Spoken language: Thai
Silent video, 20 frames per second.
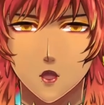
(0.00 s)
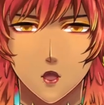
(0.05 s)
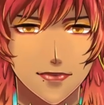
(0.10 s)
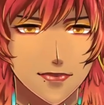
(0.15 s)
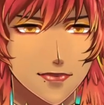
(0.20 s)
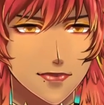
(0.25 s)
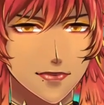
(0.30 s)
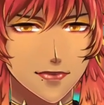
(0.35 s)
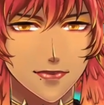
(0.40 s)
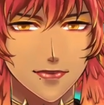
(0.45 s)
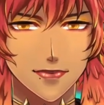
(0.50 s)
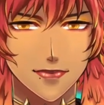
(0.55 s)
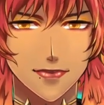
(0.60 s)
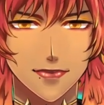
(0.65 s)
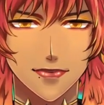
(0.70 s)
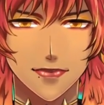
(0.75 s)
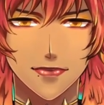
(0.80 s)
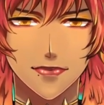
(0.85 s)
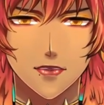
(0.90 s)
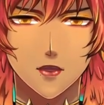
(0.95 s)
ที่
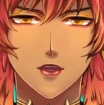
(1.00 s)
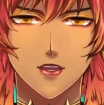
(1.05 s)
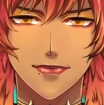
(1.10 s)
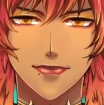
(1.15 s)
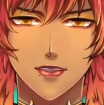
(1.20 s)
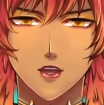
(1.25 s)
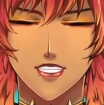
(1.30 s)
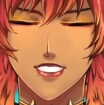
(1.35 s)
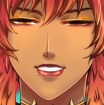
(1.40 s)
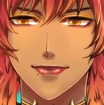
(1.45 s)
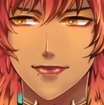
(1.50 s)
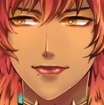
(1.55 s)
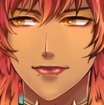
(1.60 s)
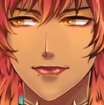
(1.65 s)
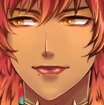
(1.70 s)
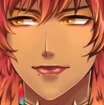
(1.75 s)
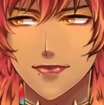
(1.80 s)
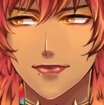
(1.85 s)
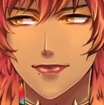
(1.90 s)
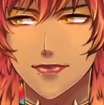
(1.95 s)
ที่พูดนี่ไม่ใช่แบบ
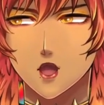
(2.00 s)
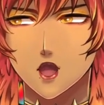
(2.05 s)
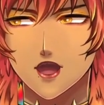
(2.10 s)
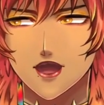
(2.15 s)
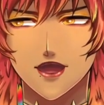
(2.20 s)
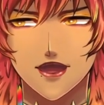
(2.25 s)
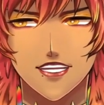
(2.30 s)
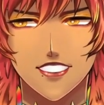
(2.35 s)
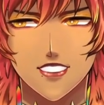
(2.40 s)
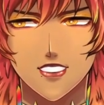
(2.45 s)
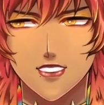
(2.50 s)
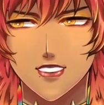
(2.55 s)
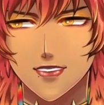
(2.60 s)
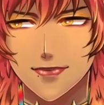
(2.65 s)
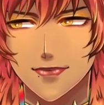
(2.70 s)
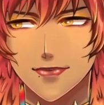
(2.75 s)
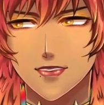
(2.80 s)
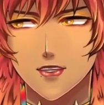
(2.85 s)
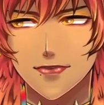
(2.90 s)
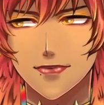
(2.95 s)
หาอะไร
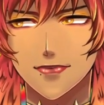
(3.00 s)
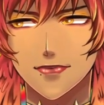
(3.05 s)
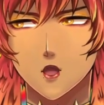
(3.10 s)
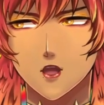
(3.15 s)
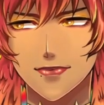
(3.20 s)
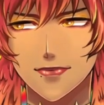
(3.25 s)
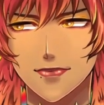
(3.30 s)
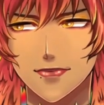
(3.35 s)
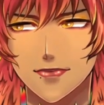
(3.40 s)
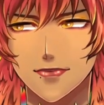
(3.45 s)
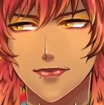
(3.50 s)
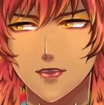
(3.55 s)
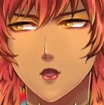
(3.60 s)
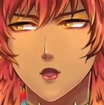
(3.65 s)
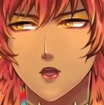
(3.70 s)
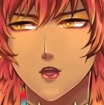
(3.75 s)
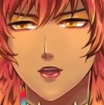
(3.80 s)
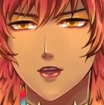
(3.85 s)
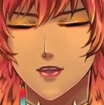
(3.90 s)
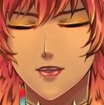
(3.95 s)
คำตอบไม่ได้ แต่แบบ
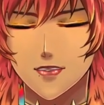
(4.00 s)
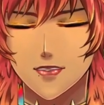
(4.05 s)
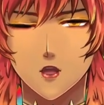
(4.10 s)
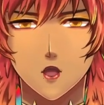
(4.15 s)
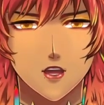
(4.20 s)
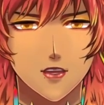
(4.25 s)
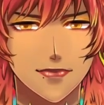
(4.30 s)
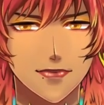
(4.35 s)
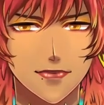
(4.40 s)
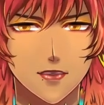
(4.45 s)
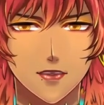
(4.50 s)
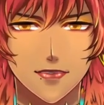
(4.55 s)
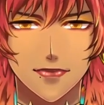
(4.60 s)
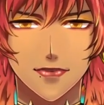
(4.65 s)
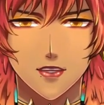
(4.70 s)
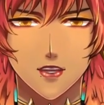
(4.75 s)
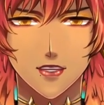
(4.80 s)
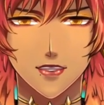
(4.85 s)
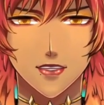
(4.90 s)
เฮ้ยเราไม่รู้จริ